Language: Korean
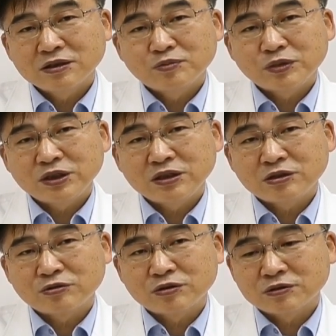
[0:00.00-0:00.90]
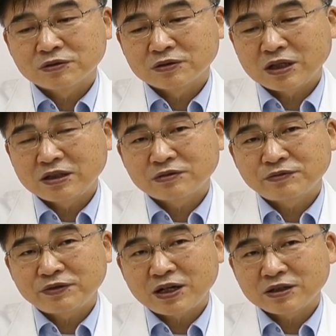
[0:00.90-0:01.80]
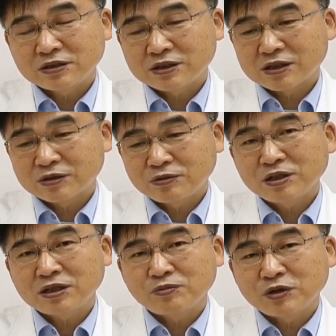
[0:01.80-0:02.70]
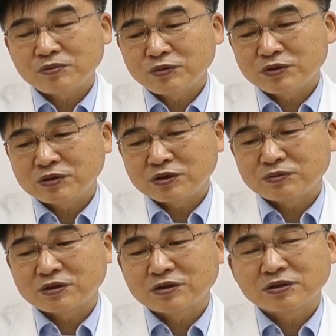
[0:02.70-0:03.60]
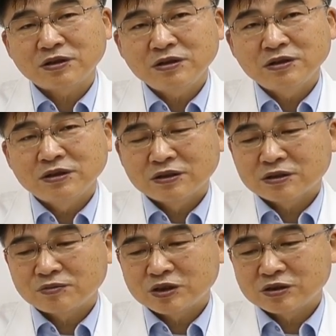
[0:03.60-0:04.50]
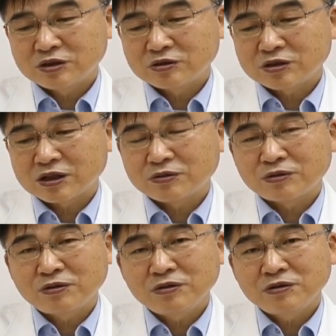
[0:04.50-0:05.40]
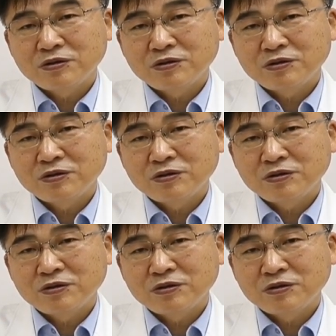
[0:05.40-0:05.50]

비인두 네이스 파링젤 코에다 면봉을 집어넣어서 검체를 채취하고